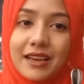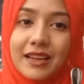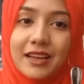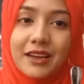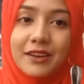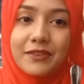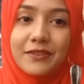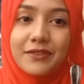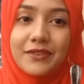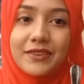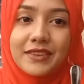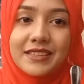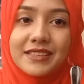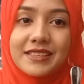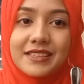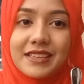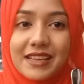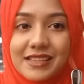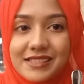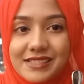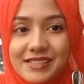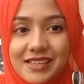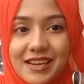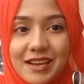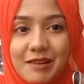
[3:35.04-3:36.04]
আল্লাহ হাফেজ
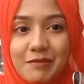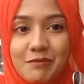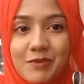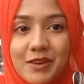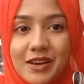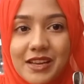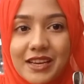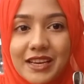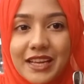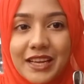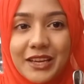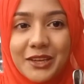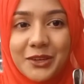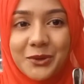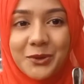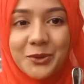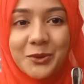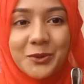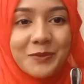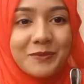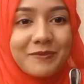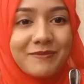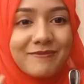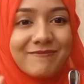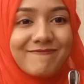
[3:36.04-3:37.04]
আসসালামু আলাইকুম
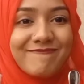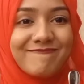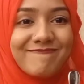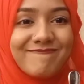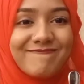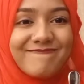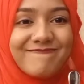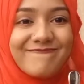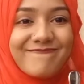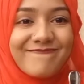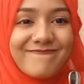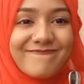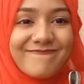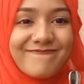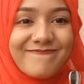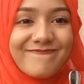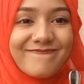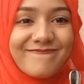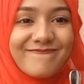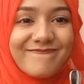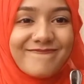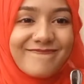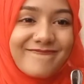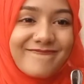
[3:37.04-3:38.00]
বাই বাই